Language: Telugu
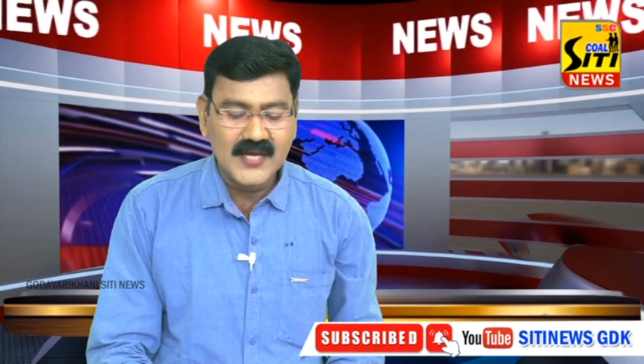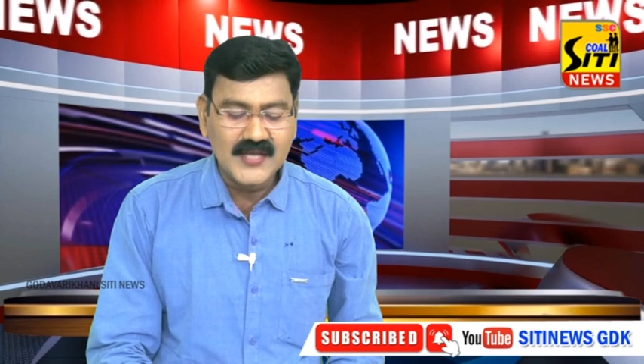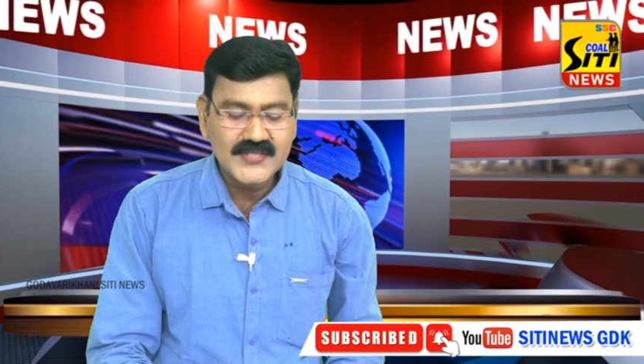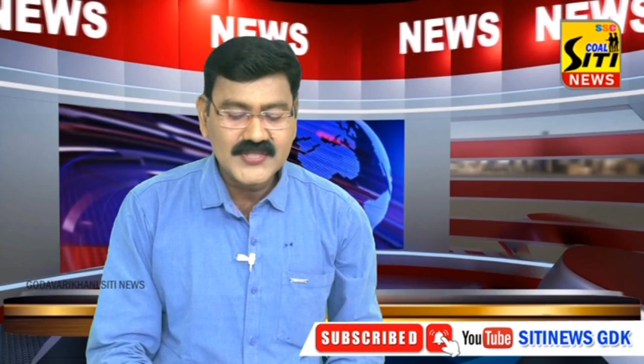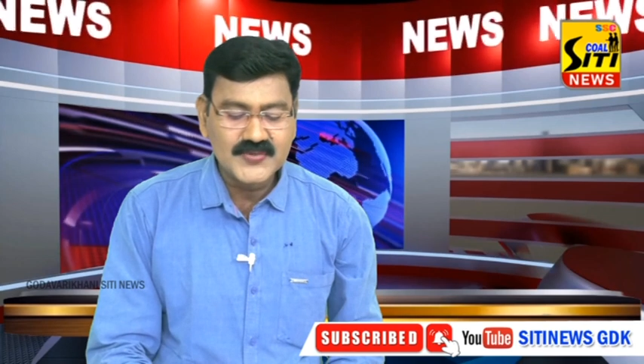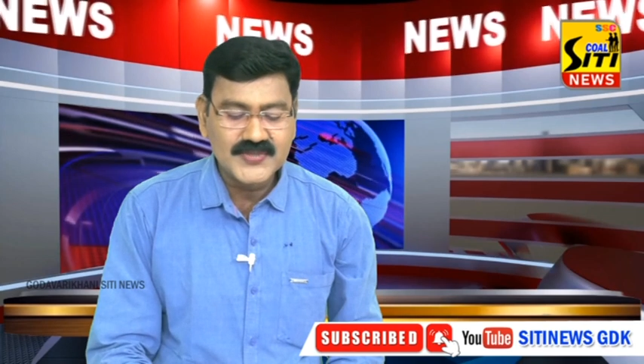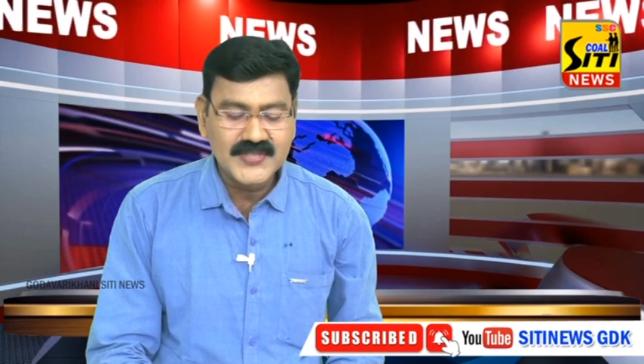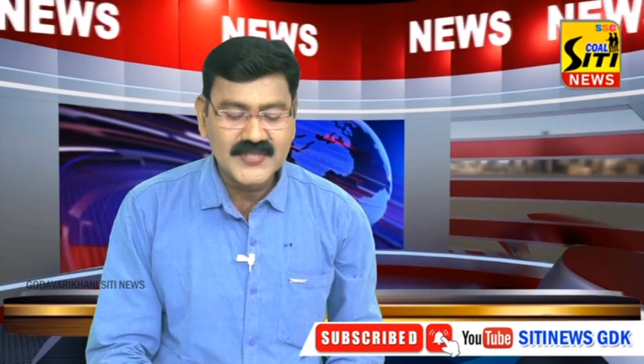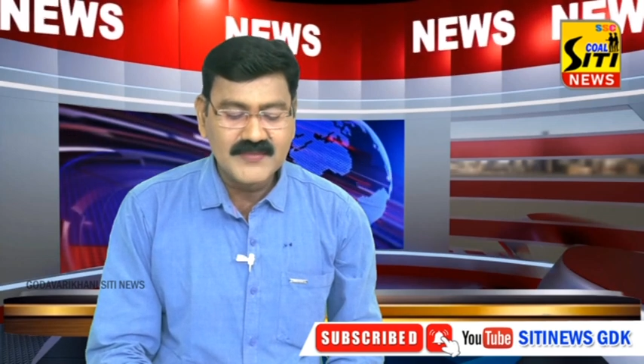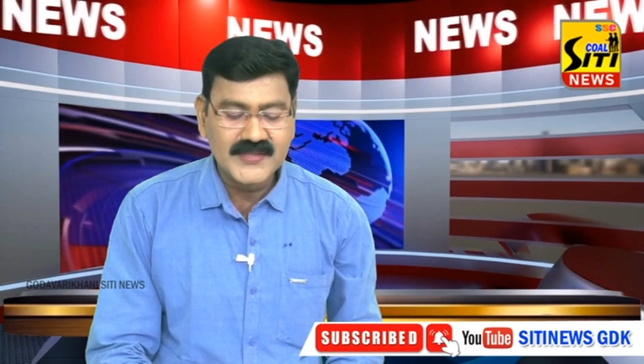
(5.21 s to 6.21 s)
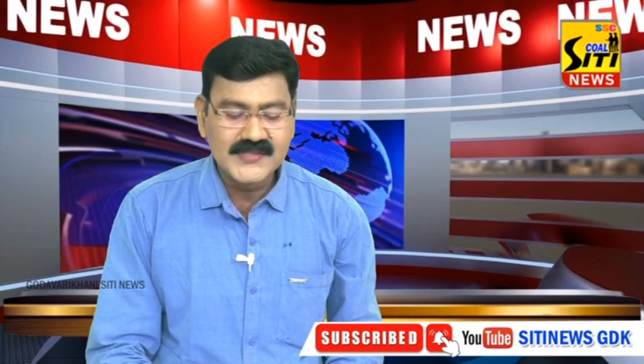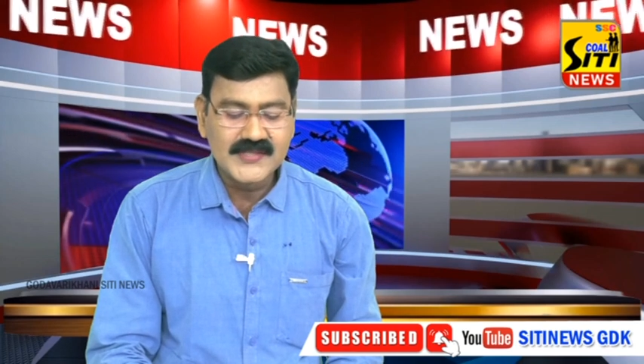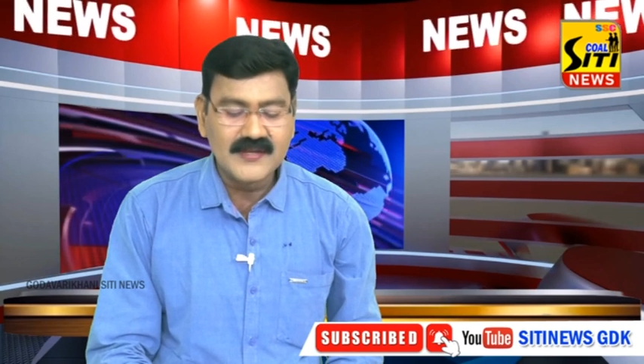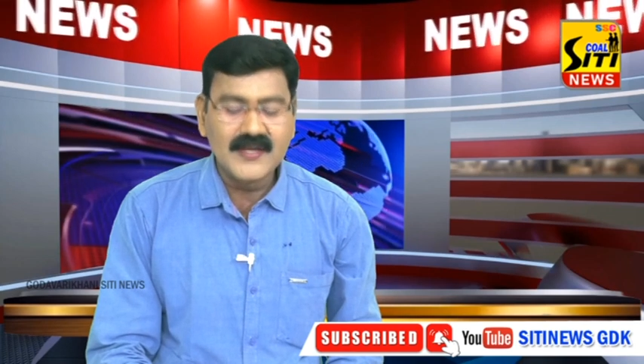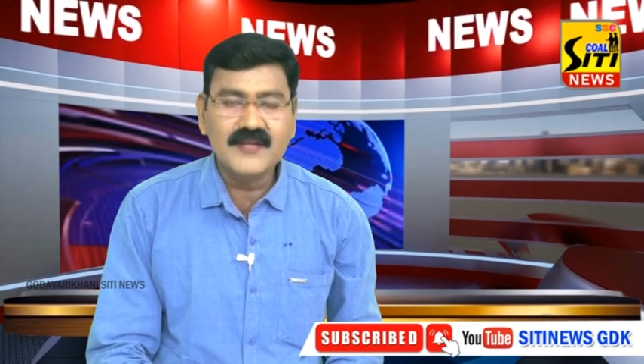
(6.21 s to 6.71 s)
ఆర్జీటూ జనరల్
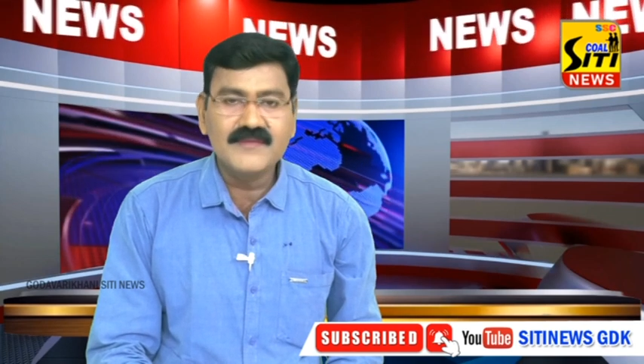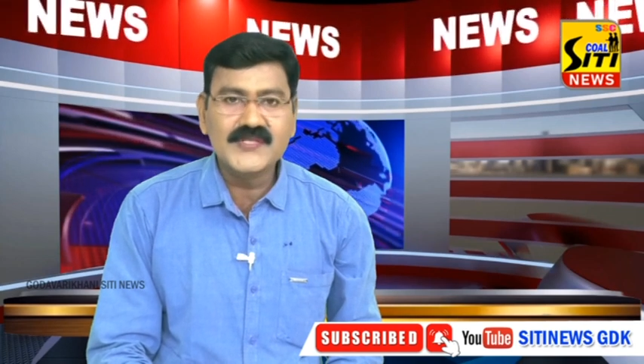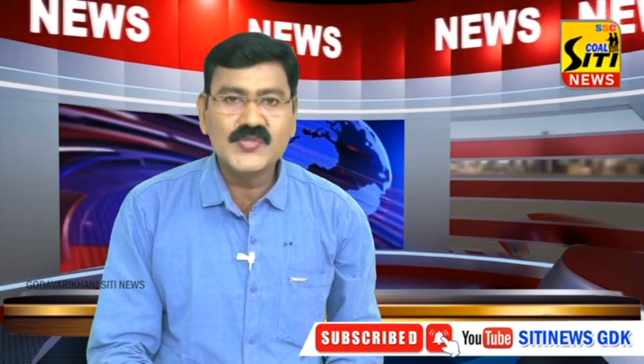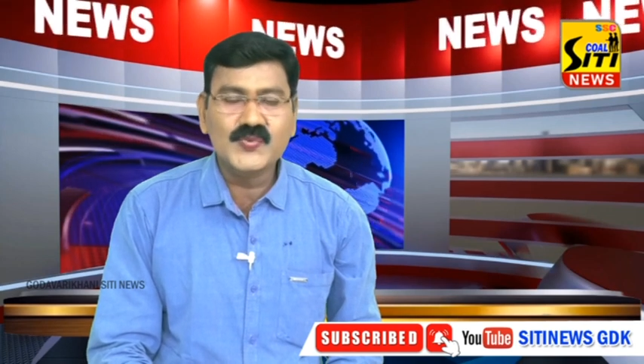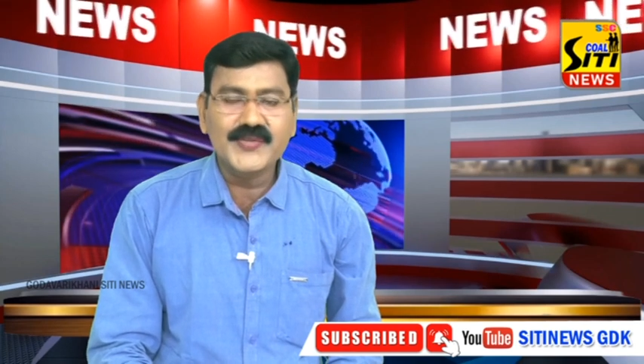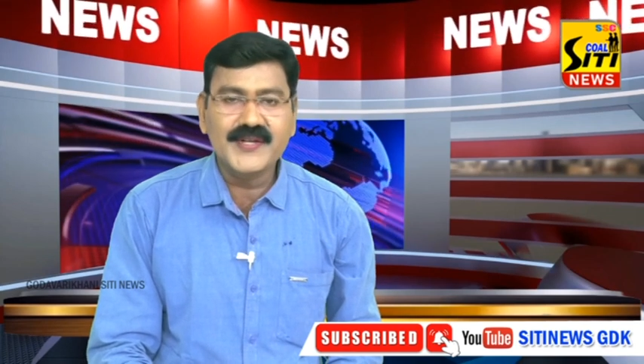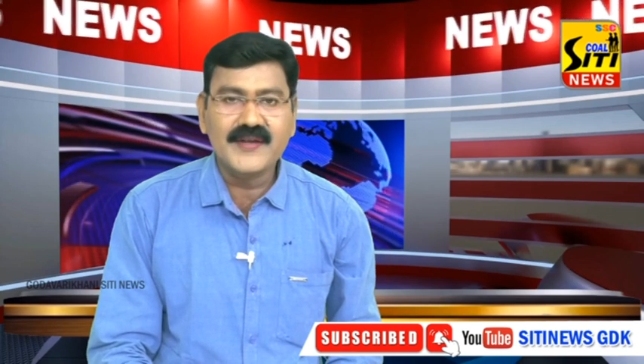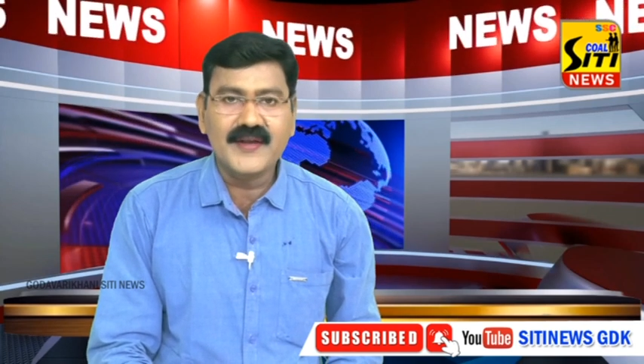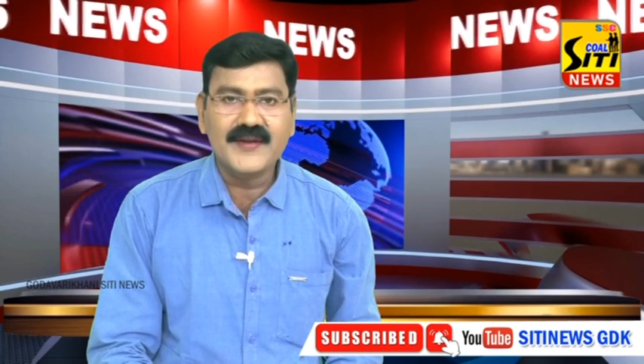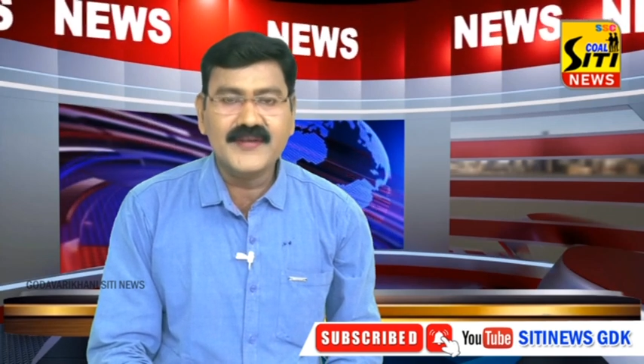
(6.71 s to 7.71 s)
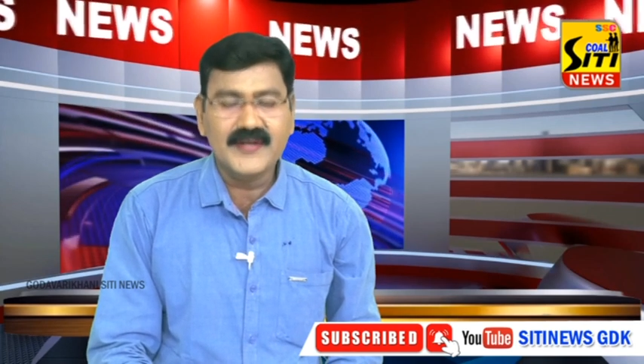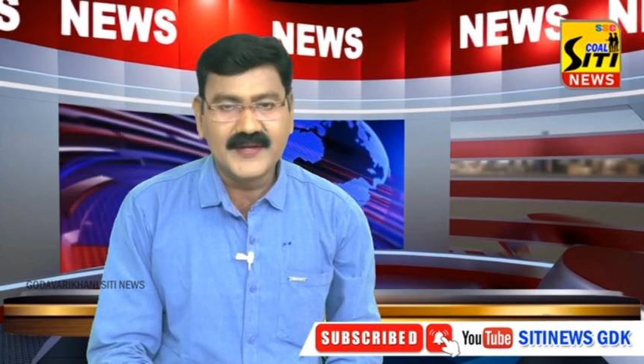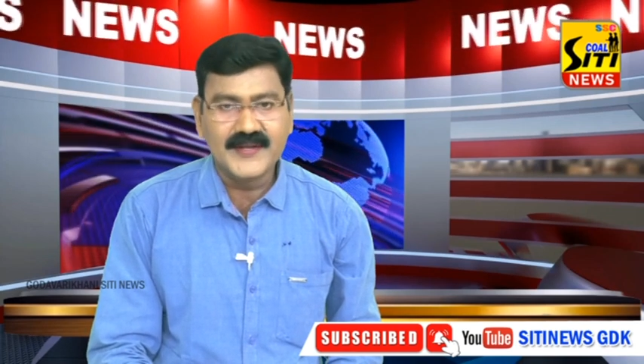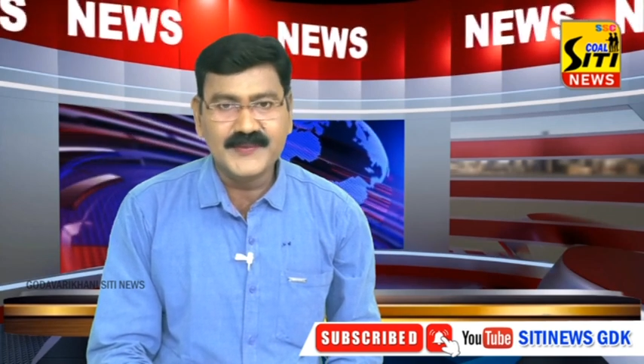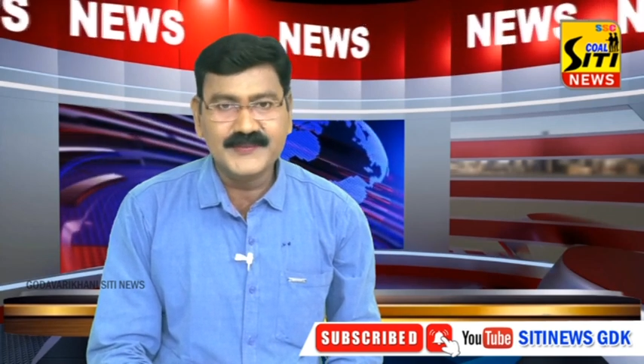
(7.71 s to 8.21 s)
మేనేజర్ ఎల్వి సూర్యనారాయణ
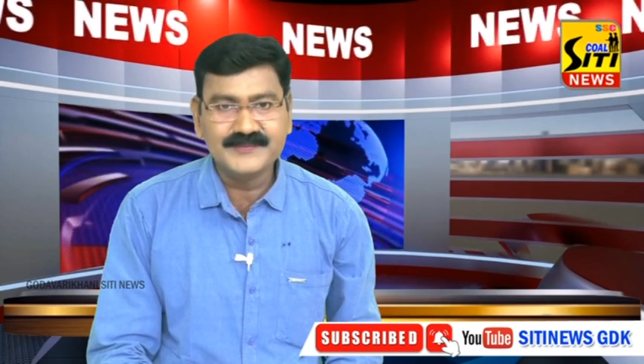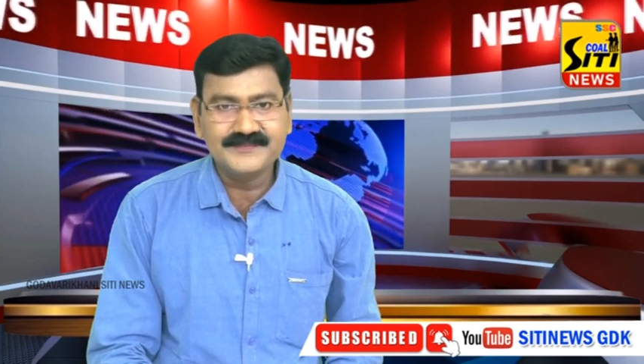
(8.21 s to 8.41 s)
అన్నారు